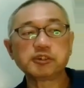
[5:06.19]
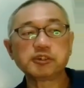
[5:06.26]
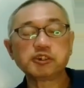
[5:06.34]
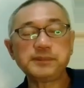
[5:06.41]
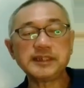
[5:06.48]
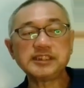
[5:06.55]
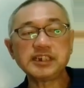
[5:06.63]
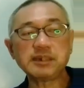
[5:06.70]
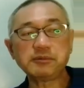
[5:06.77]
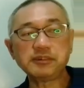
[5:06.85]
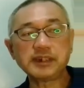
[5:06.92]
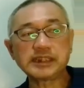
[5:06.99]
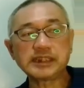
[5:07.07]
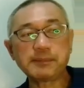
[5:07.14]
特別な
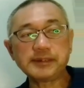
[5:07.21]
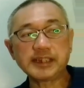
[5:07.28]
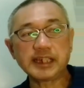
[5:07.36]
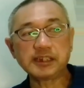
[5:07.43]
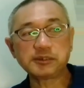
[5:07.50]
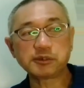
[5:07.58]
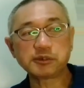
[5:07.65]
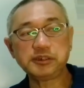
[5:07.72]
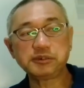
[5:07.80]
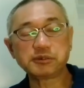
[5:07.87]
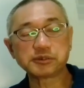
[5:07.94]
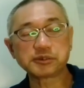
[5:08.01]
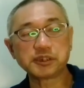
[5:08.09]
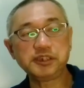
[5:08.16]
ものが食べたいとい
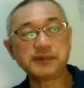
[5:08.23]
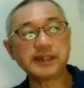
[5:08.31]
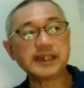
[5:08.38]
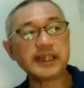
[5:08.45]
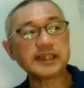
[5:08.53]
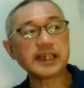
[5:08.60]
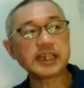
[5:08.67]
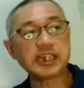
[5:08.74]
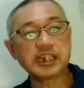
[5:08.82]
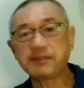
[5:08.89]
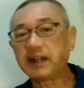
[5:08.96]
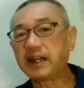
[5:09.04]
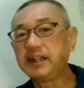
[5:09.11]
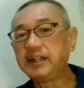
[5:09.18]
うことを言わない限
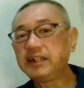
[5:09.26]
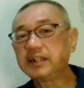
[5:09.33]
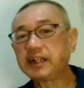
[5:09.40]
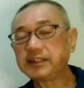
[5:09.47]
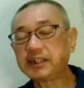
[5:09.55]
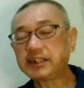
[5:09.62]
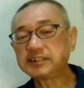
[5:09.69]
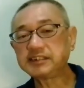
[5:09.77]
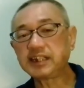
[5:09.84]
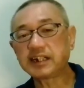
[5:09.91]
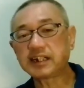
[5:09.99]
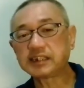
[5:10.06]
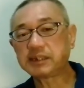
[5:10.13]
りは、必ずな